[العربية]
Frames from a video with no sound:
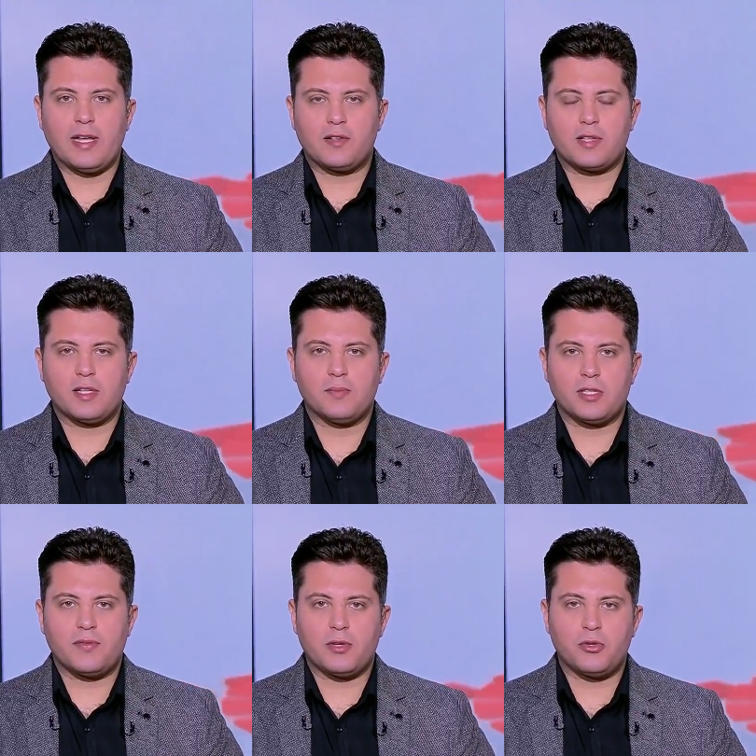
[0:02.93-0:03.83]
هالة زايد
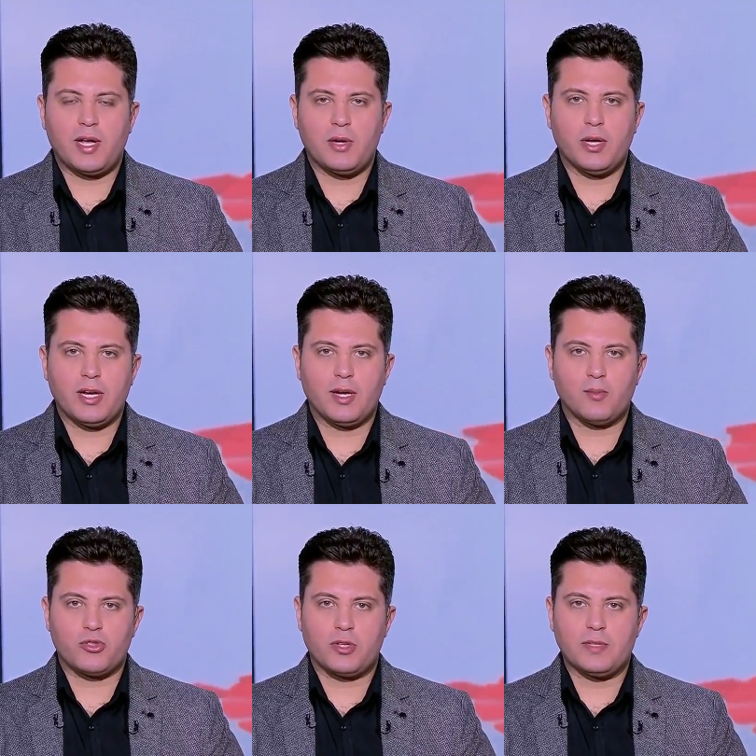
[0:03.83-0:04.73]
بتفقد أحوال
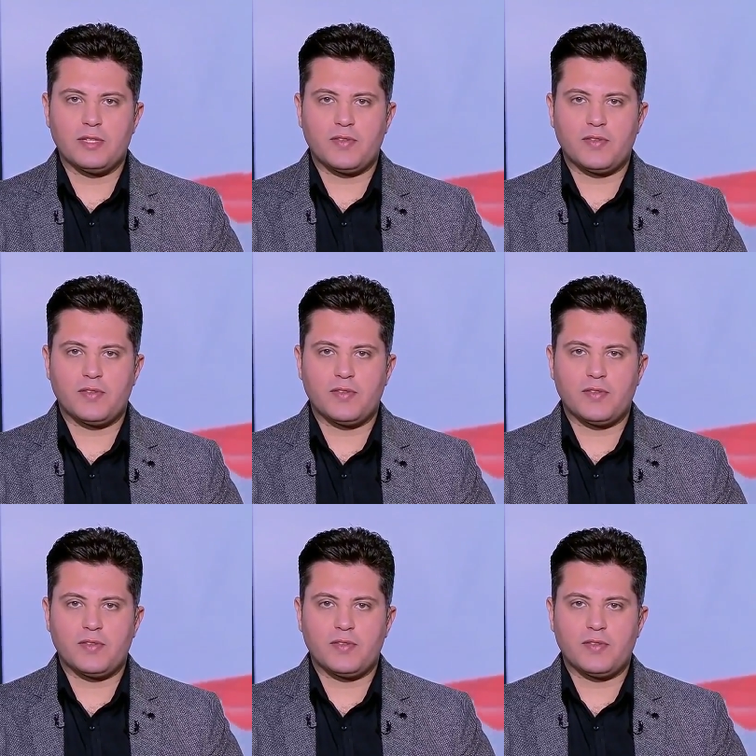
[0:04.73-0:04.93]
المصابين